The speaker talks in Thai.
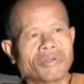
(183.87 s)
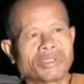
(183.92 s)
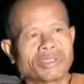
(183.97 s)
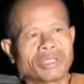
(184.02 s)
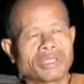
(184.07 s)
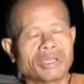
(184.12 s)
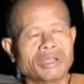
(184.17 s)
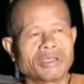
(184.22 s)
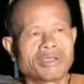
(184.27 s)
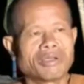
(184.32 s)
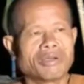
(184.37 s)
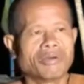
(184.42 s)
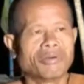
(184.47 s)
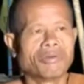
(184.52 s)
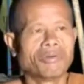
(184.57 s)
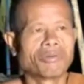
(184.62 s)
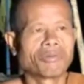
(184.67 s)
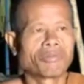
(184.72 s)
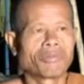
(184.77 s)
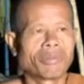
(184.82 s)
หกเจ็ดแล้ว
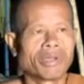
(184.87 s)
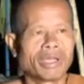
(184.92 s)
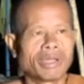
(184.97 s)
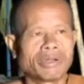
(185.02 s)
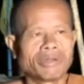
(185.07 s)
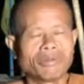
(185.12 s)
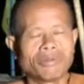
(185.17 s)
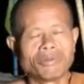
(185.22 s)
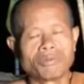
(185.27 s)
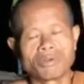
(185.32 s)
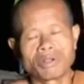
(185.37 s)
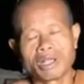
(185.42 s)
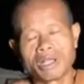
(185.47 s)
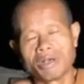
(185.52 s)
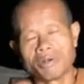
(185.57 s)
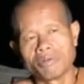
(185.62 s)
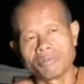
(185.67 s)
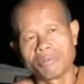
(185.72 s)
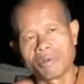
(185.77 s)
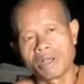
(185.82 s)
ก็หกแปดหก
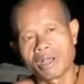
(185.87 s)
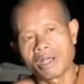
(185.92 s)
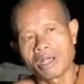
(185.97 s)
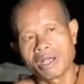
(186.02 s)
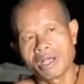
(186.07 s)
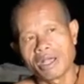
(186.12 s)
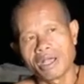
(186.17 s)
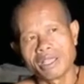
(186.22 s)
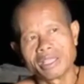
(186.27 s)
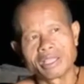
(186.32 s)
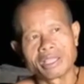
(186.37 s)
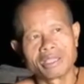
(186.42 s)
เก้าป้า